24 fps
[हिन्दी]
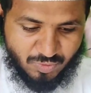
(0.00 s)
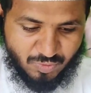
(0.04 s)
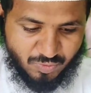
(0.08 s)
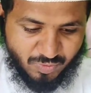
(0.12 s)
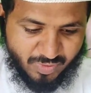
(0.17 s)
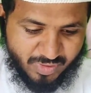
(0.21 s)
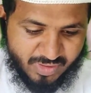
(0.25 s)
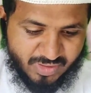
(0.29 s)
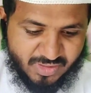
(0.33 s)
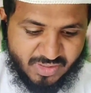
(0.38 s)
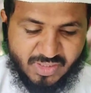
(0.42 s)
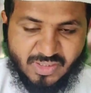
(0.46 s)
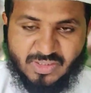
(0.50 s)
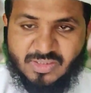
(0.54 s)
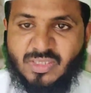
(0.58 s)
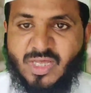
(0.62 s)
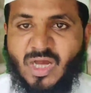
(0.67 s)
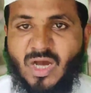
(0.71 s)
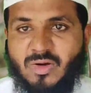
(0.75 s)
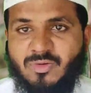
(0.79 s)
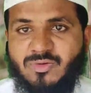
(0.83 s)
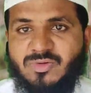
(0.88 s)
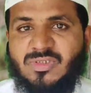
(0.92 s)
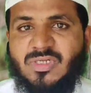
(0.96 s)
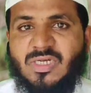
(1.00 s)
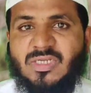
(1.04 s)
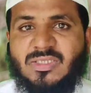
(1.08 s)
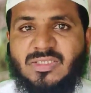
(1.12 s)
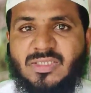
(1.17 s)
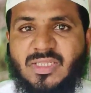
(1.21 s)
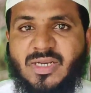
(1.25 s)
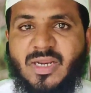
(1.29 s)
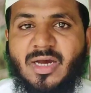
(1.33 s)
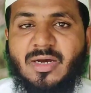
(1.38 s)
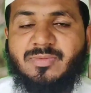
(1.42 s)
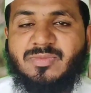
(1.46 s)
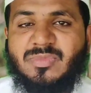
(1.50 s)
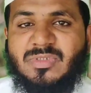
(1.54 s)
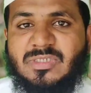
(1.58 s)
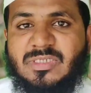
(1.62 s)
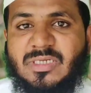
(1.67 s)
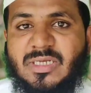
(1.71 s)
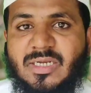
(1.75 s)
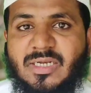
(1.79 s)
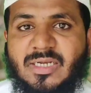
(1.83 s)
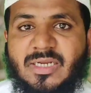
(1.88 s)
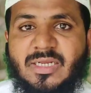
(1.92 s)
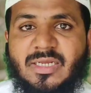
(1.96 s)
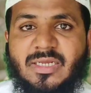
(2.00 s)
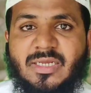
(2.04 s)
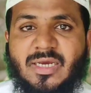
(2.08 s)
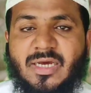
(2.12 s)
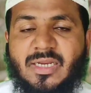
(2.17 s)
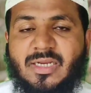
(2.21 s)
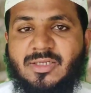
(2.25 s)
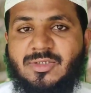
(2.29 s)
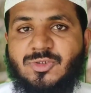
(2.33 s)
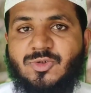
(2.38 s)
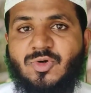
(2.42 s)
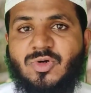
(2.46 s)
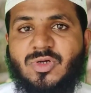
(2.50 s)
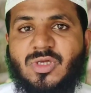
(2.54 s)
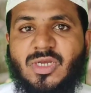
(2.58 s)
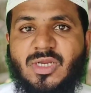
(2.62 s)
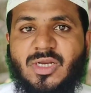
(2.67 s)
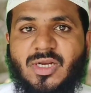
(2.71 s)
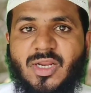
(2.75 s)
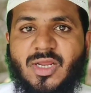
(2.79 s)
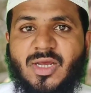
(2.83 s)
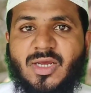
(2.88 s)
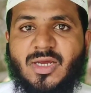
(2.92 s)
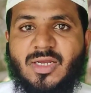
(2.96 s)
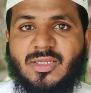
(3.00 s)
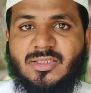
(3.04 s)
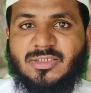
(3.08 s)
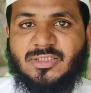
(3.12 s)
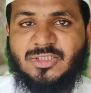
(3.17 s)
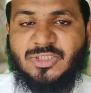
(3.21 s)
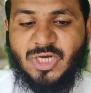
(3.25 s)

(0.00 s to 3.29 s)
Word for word: ट्वेंटी थाउजेंड दिरहम सेली यानी जो कि इंडिया का